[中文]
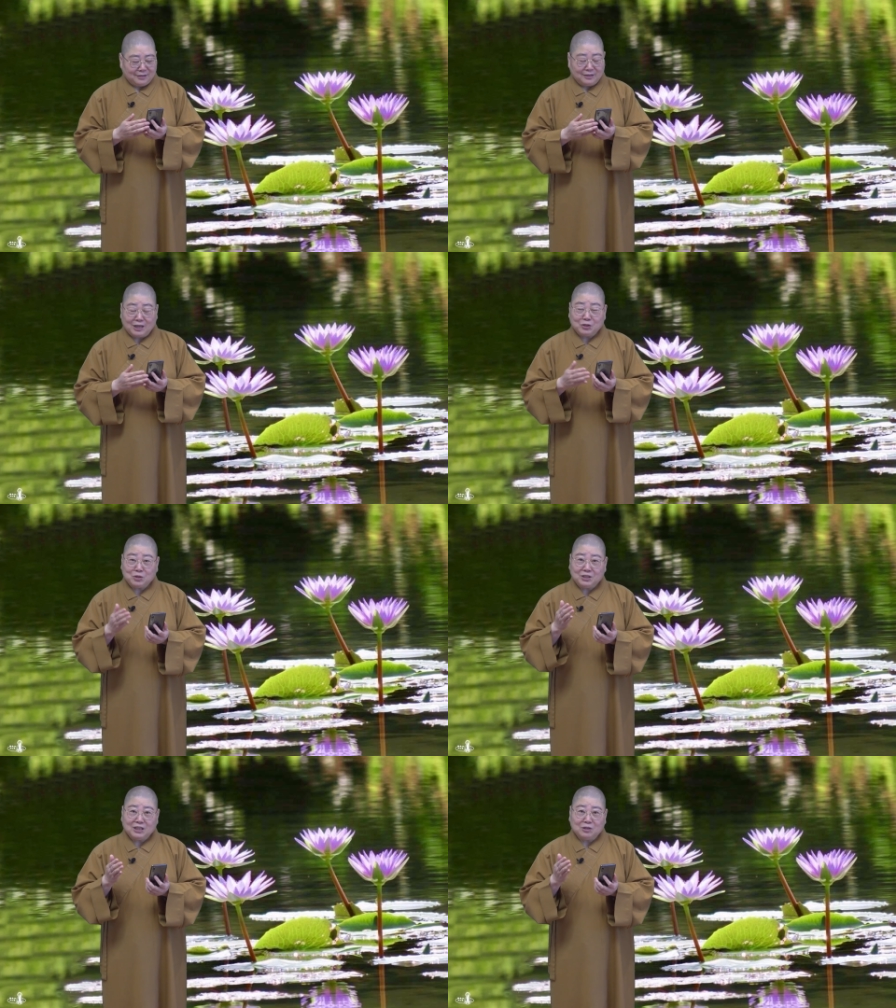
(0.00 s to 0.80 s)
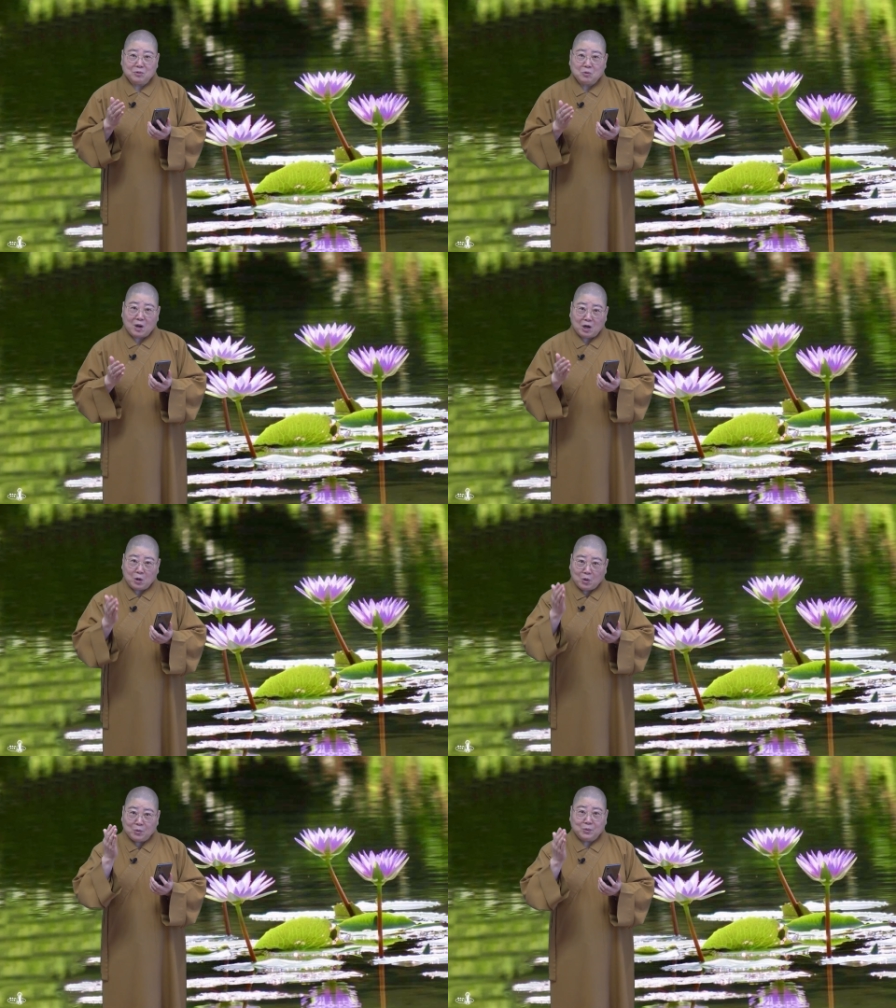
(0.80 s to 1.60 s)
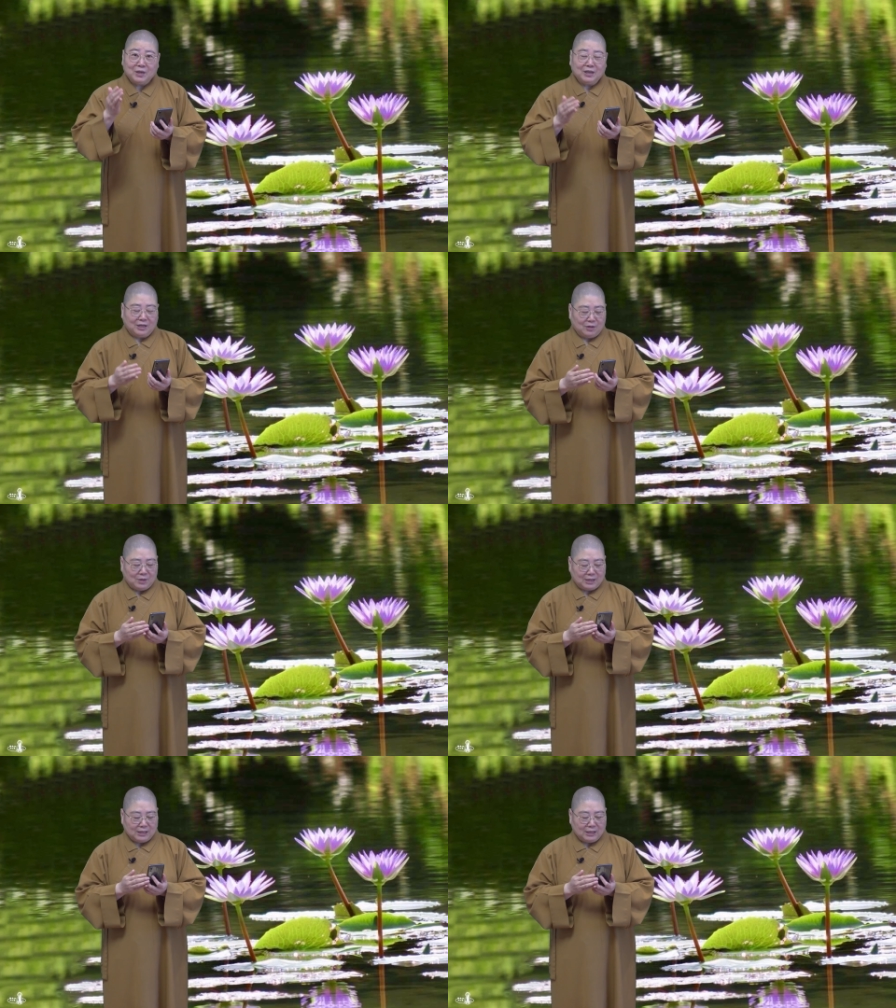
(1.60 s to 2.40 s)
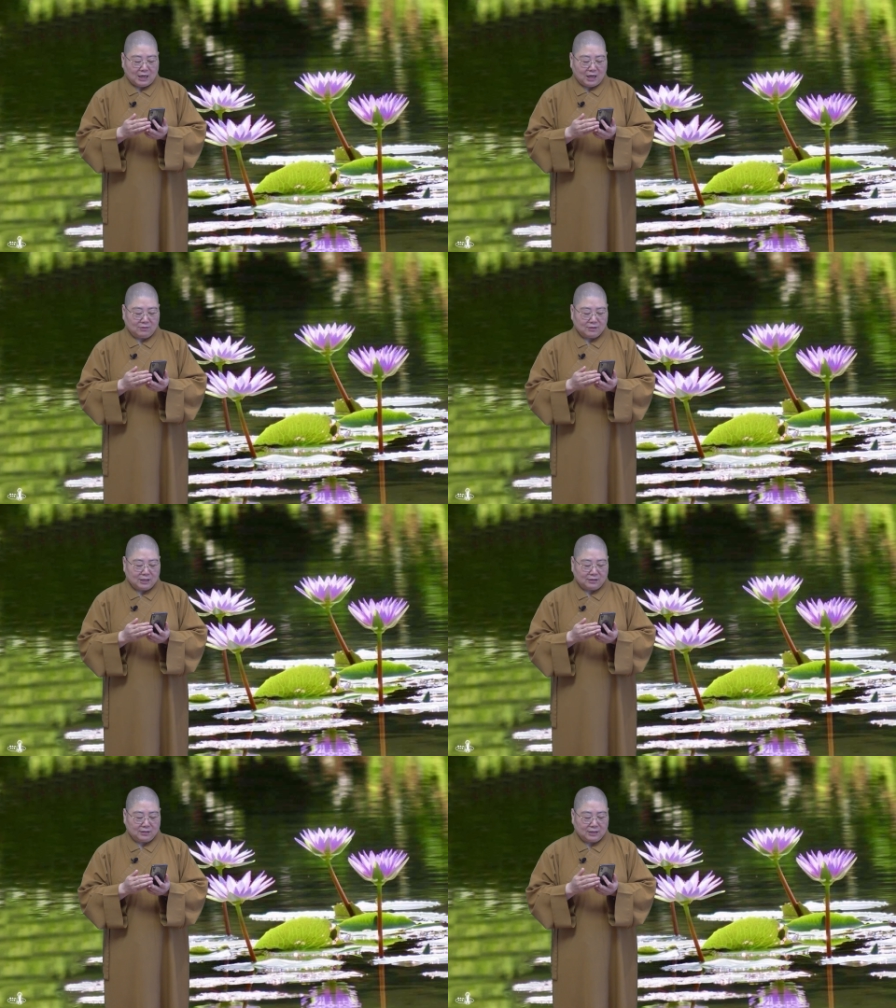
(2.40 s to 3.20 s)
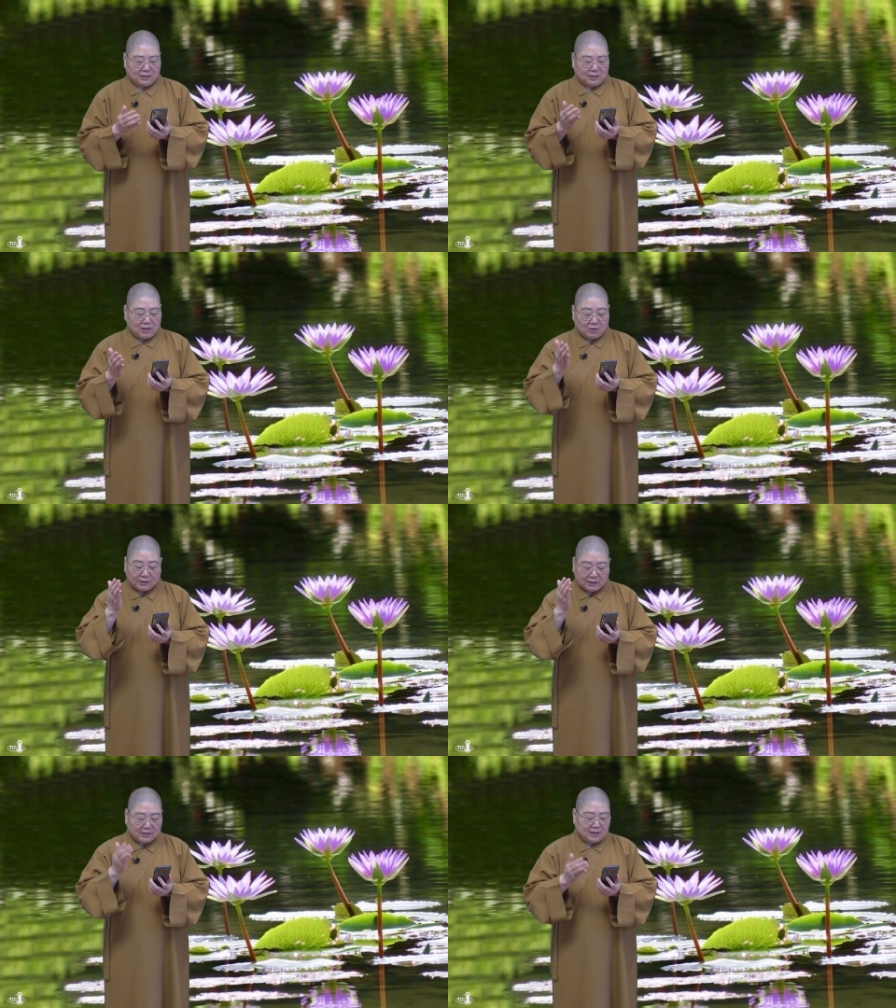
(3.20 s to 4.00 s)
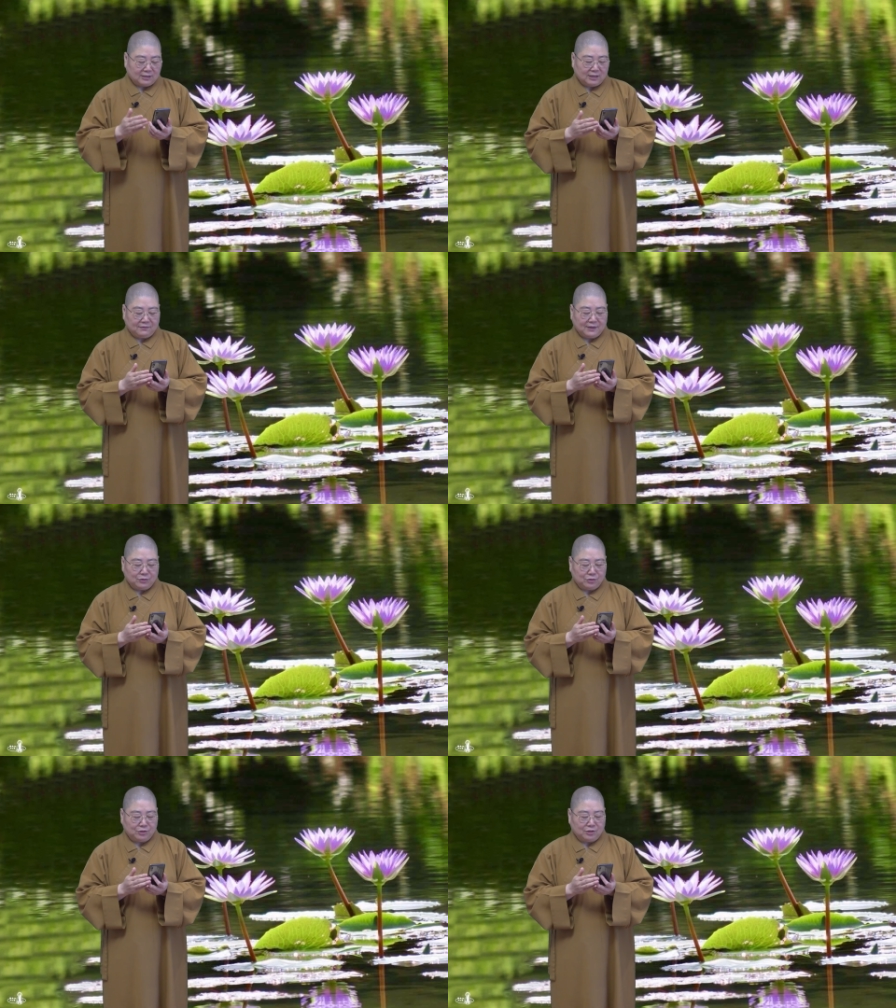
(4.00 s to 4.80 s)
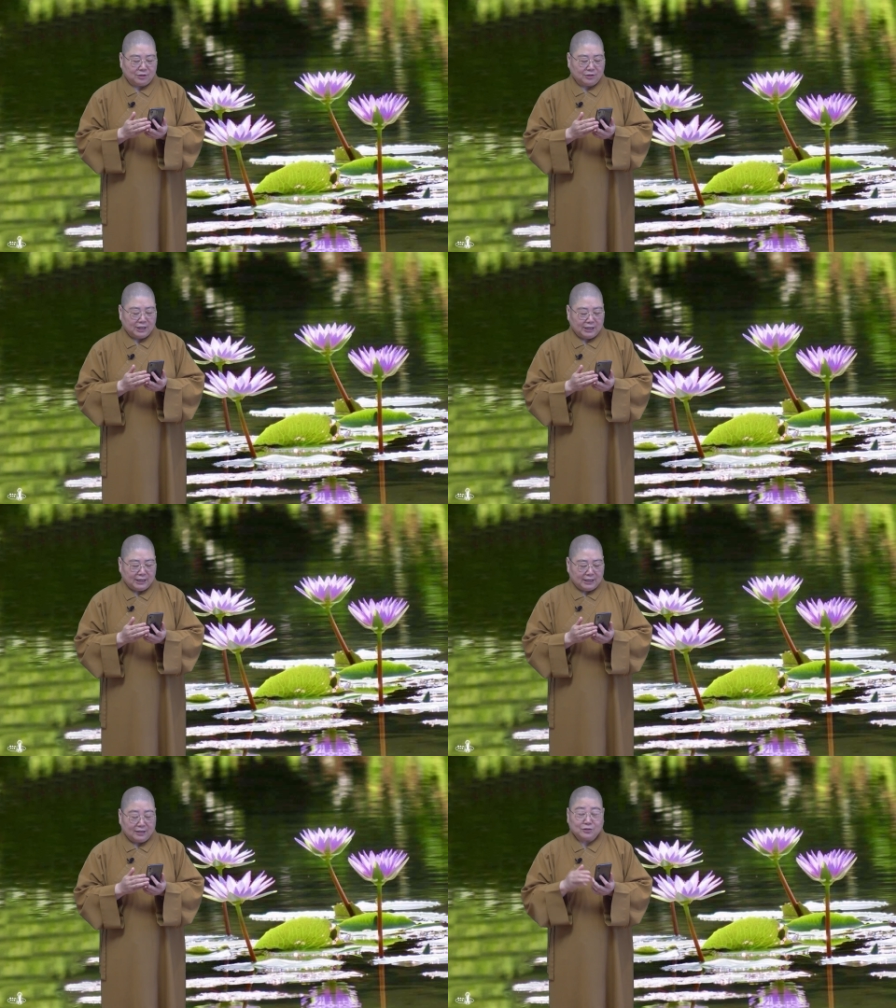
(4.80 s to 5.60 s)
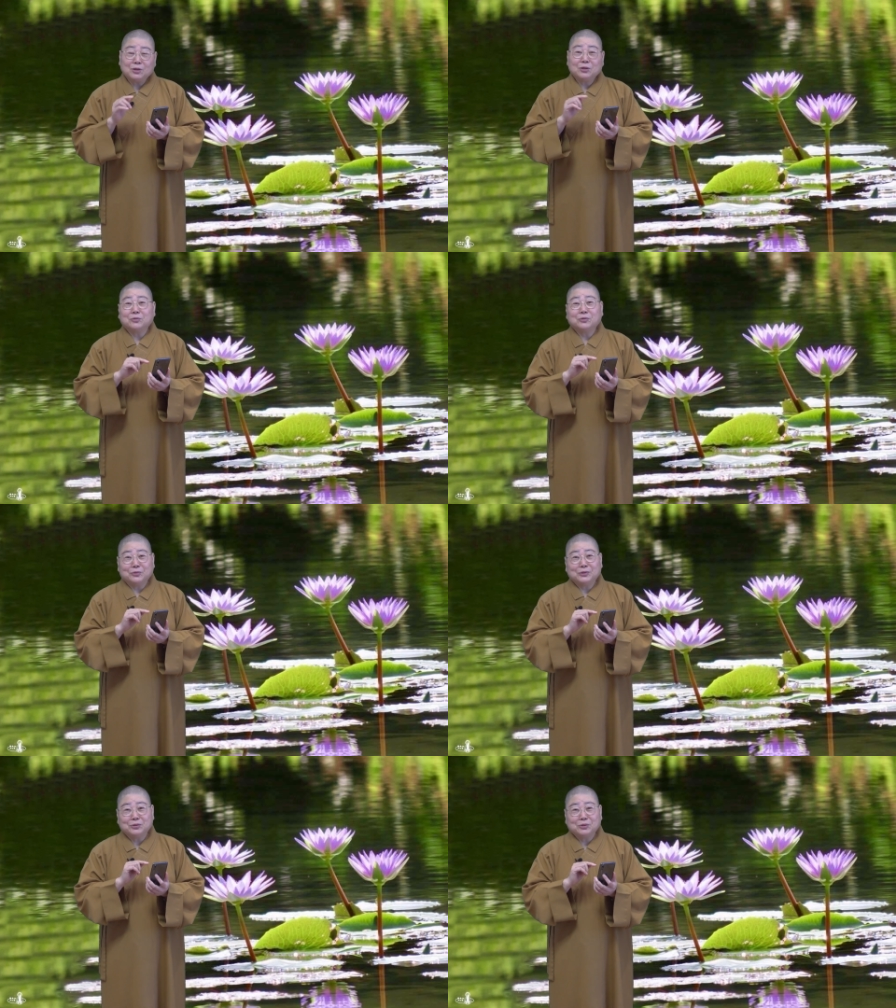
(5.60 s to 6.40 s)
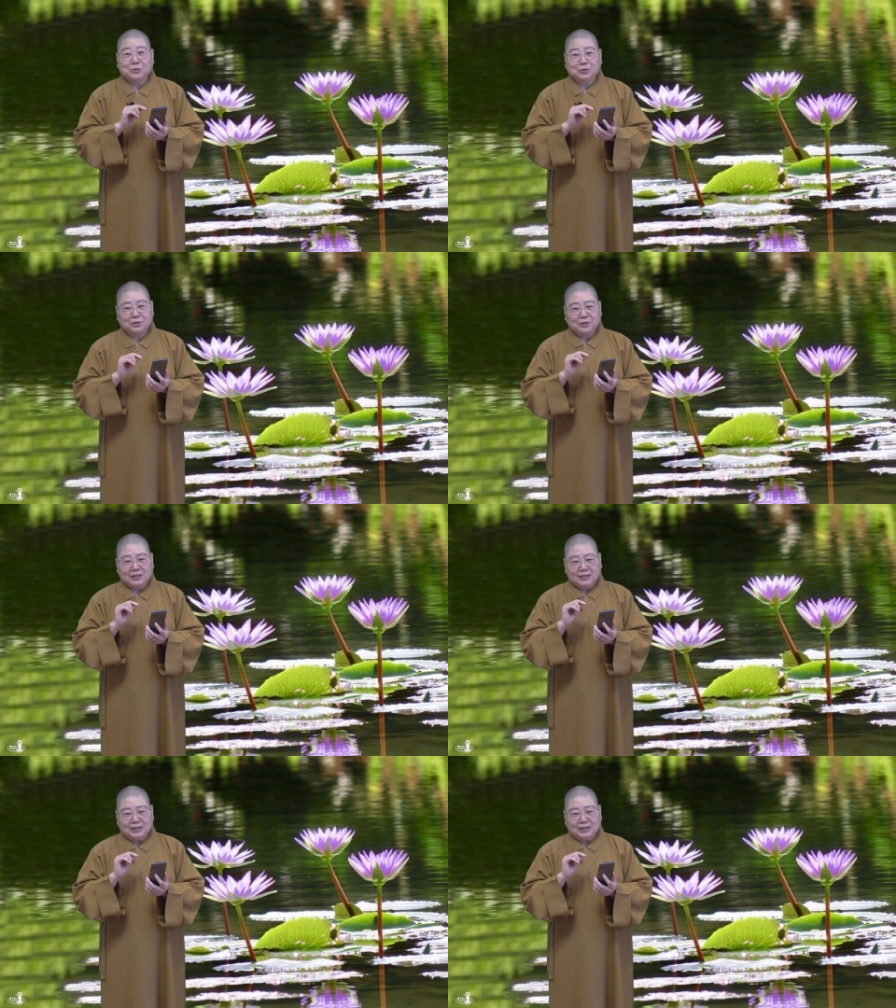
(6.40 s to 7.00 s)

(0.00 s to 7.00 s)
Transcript: 这个还决定了我们往后啊，往更好、更更高能量的地方去啊！啊，所以我我是觉得说，